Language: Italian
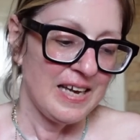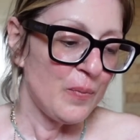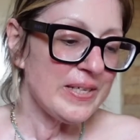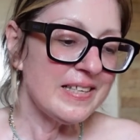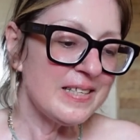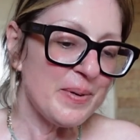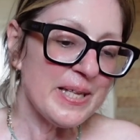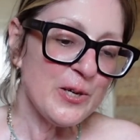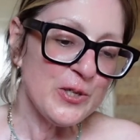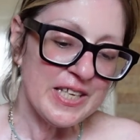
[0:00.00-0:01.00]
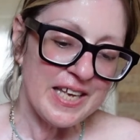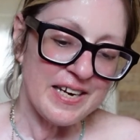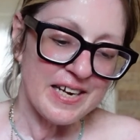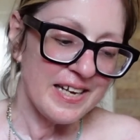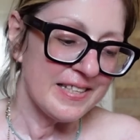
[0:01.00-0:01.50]
Questa sapete cos'è
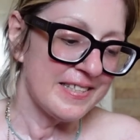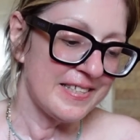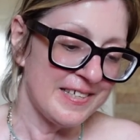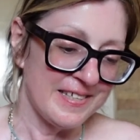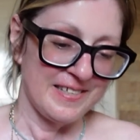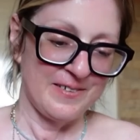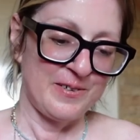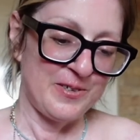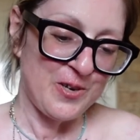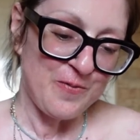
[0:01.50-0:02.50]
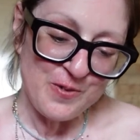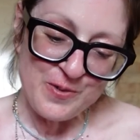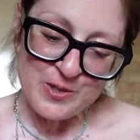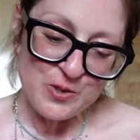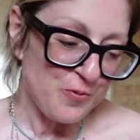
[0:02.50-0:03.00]
ragazze? Non vi,
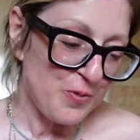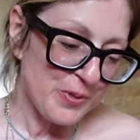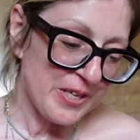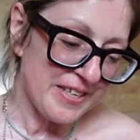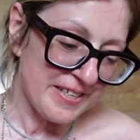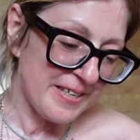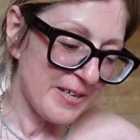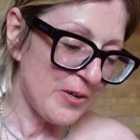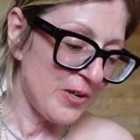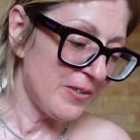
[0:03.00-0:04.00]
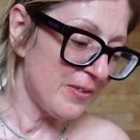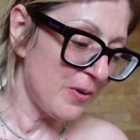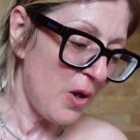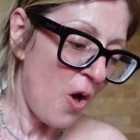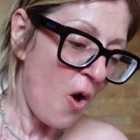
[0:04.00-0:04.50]
fate, non vi, potete rendere conto.
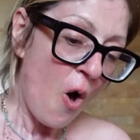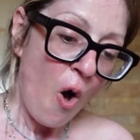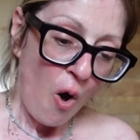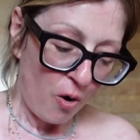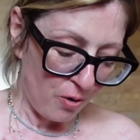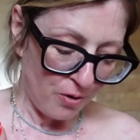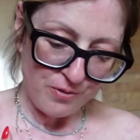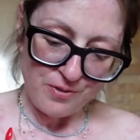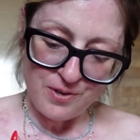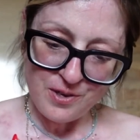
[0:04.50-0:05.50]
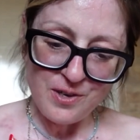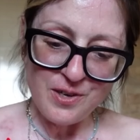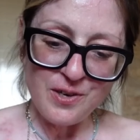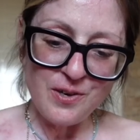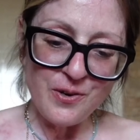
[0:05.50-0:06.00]

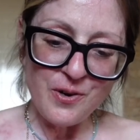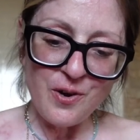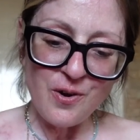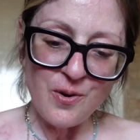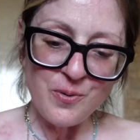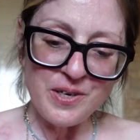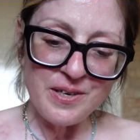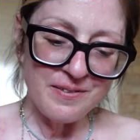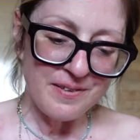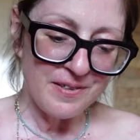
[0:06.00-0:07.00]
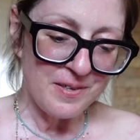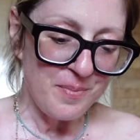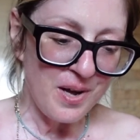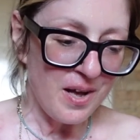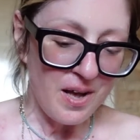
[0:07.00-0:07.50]
Oddio, una lettera di
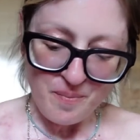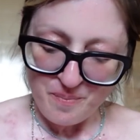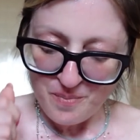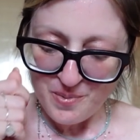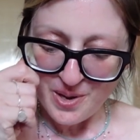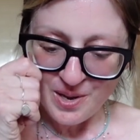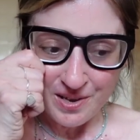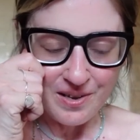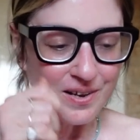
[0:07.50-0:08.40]
mamma.